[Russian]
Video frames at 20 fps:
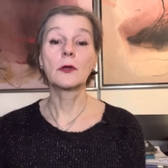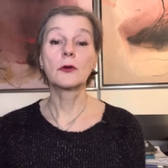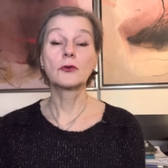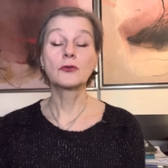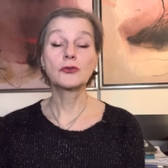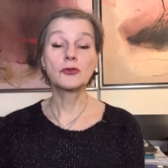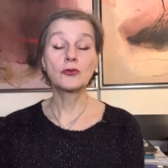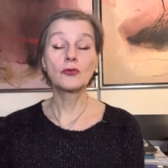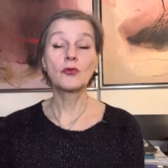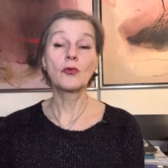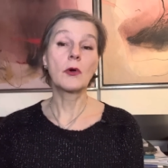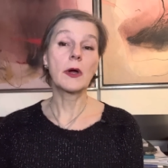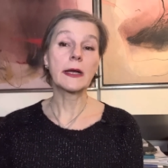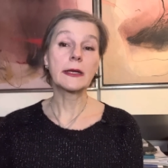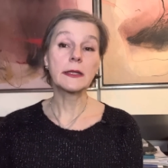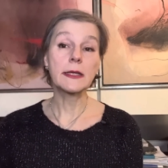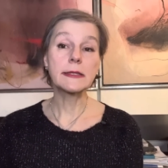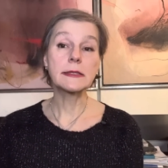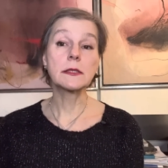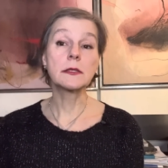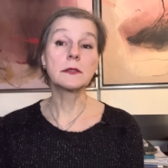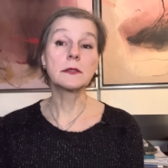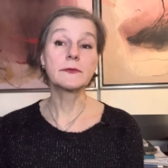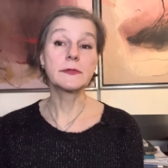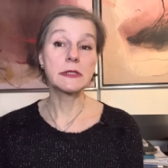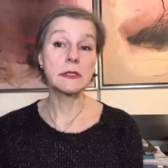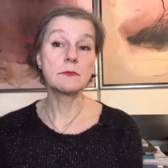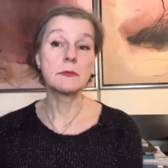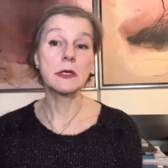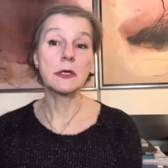что огласил
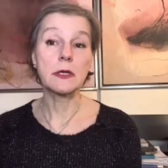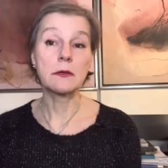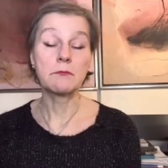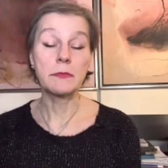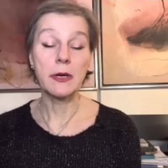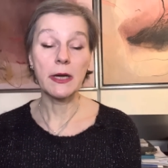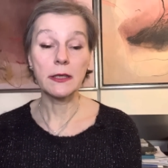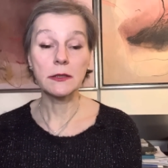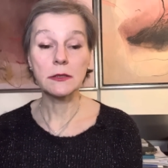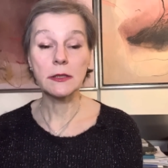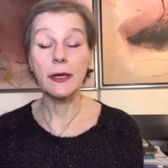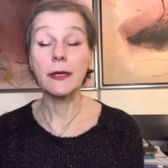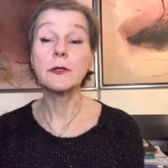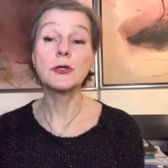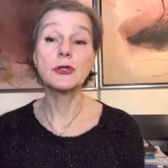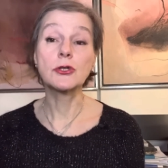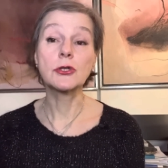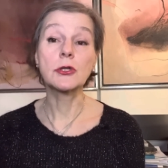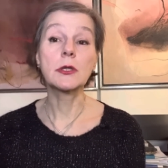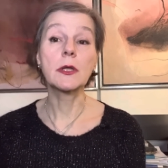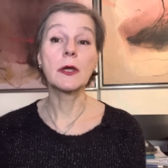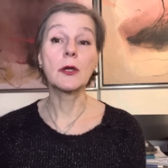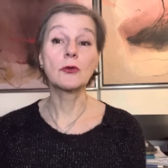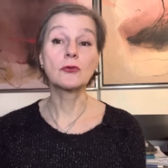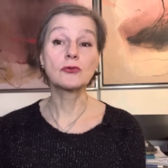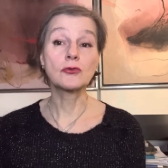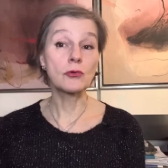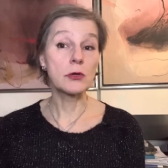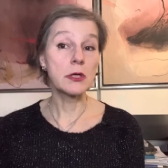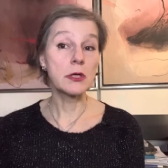Всемирный банк. Они считают,
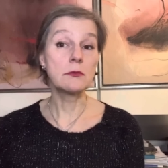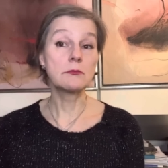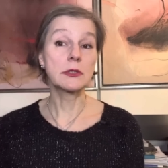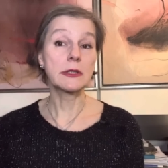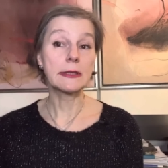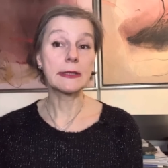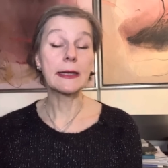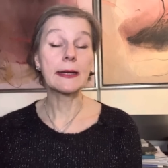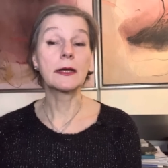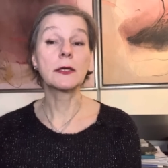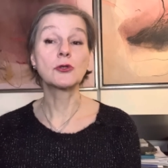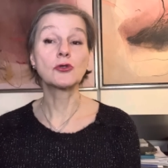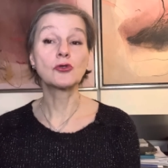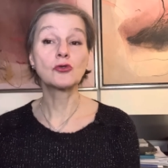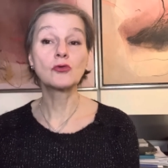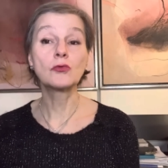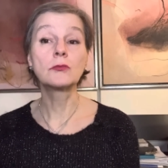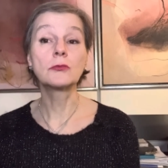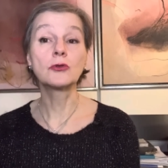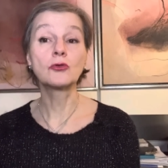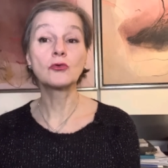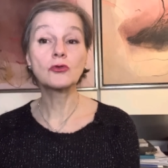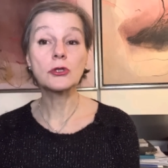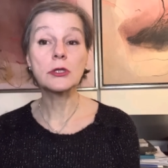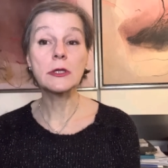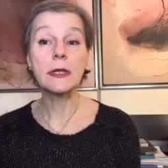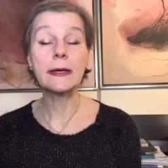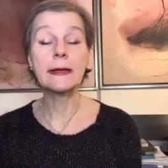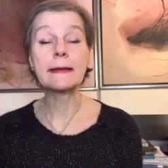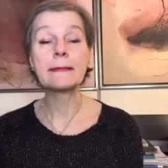что именно такая сумма
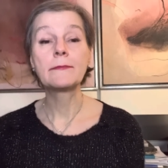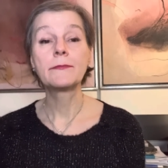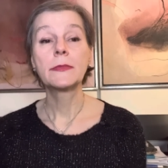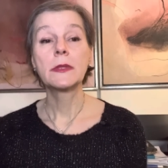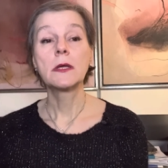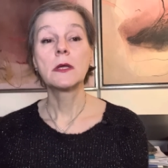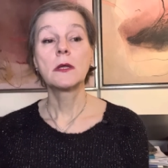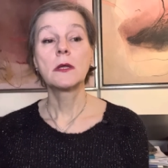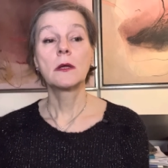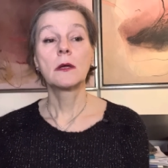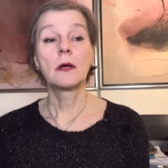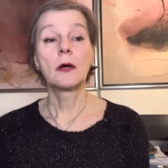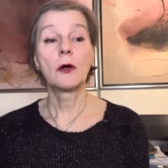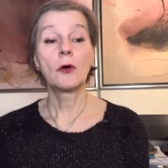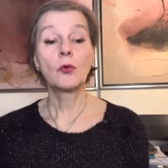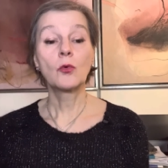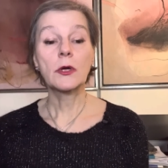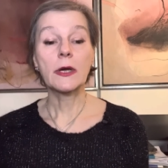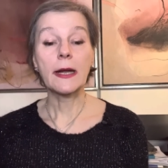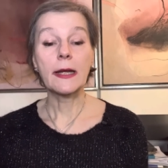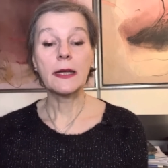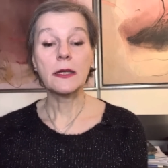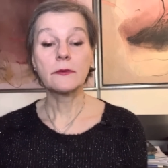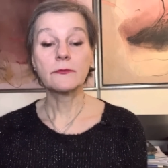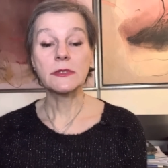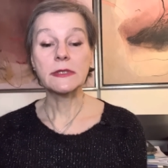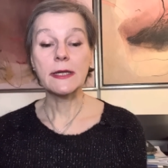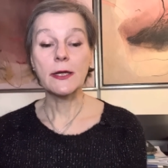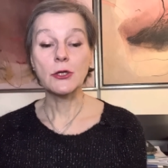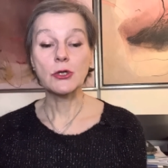нужна э, Украине в
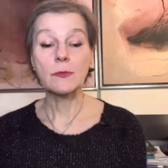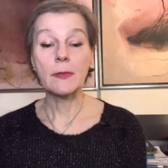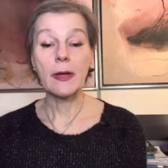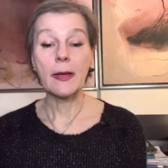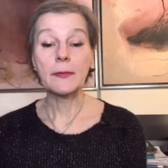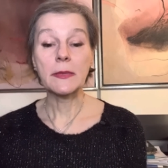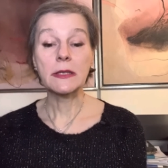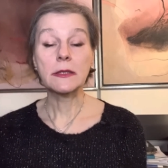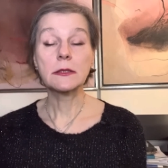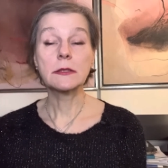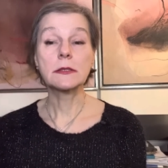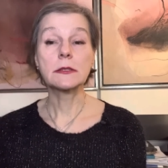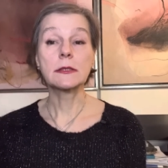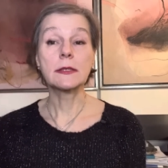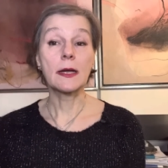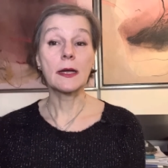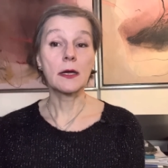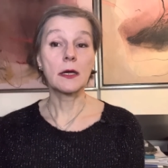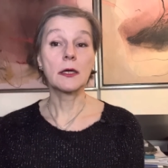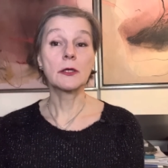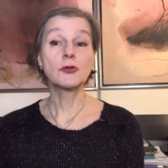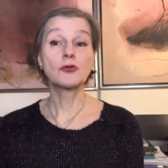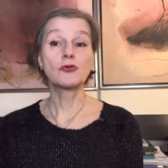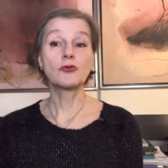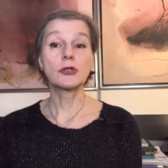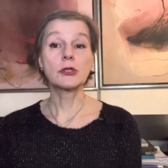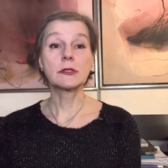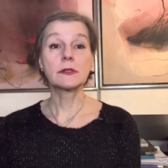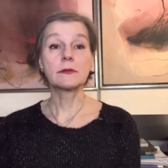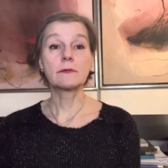настоящий момент на
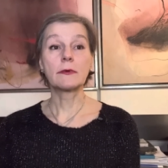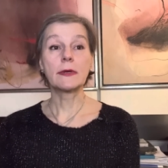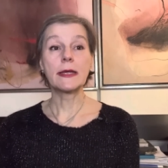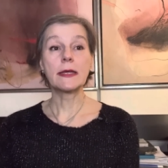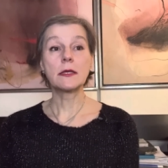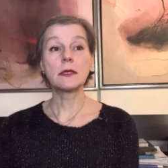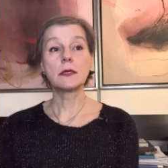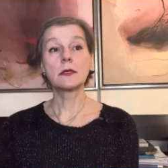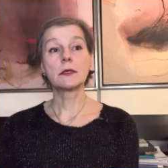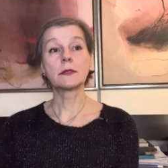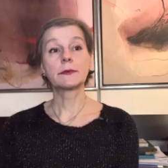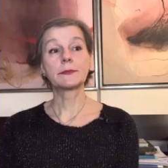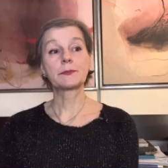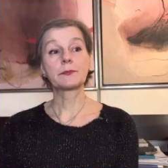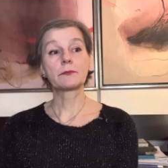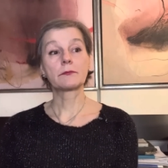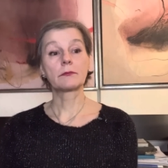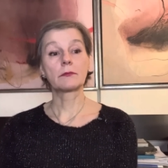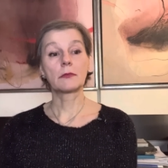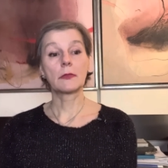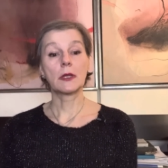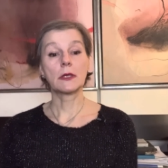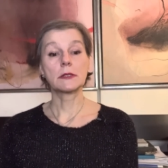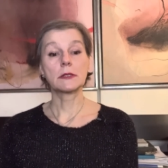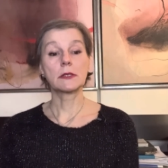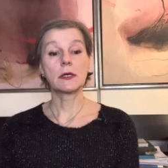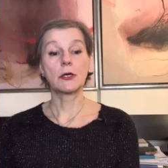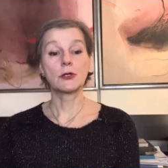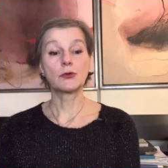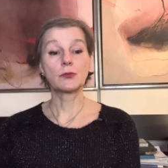осуществление,
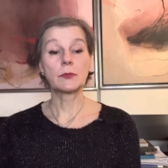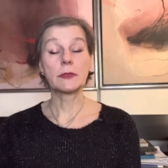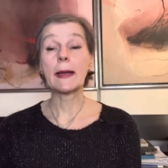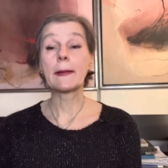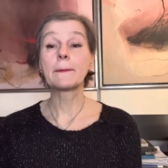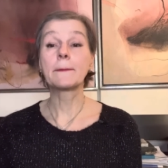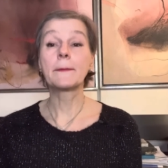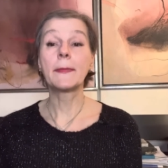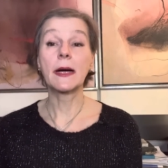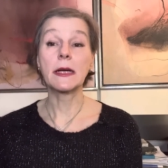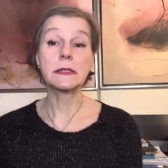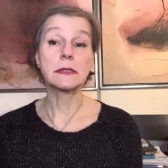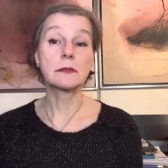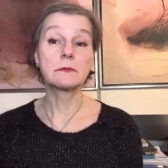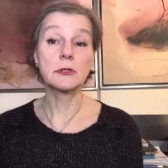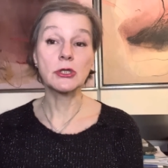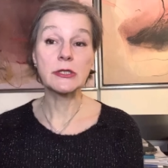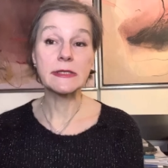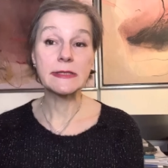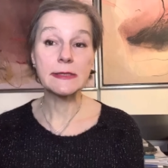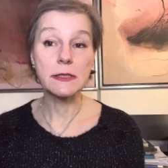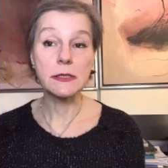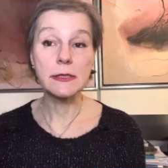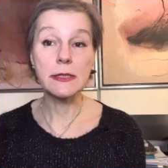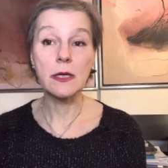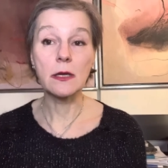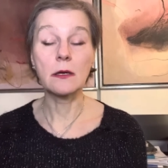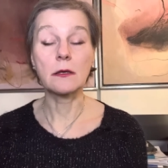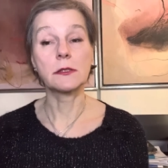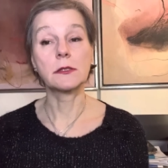скажем так, базовой
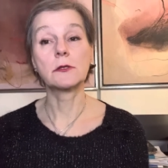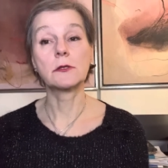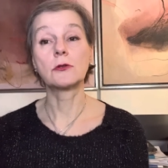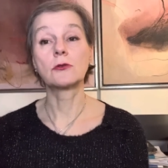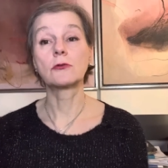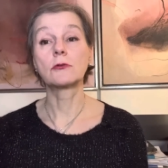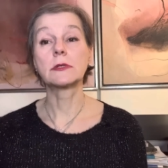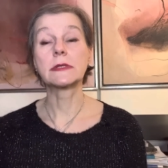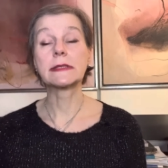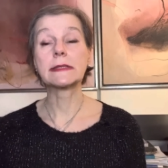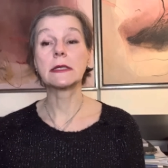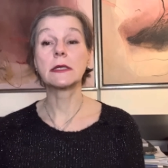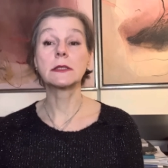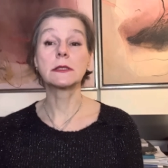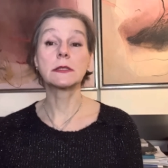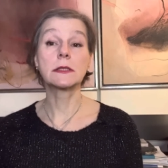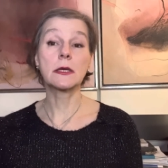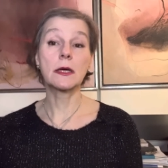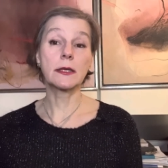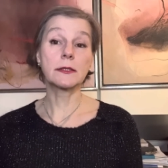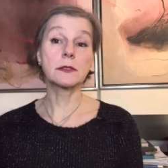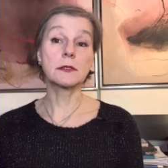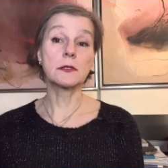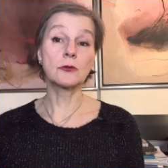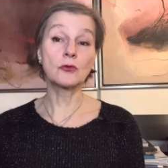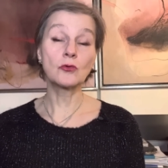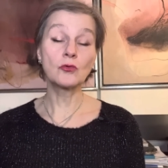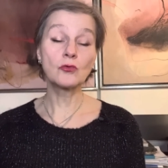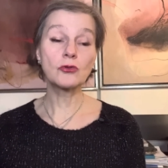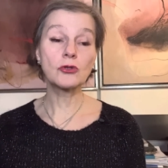жизнедеятельности. То есть есть разные
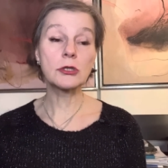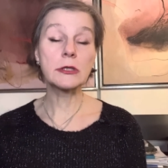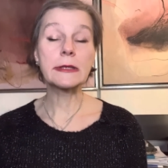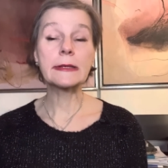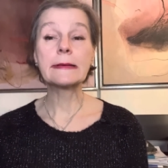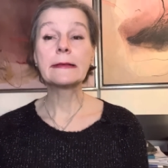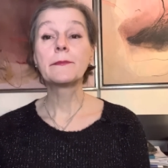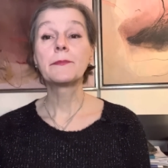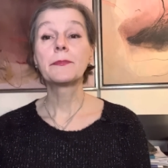нужды,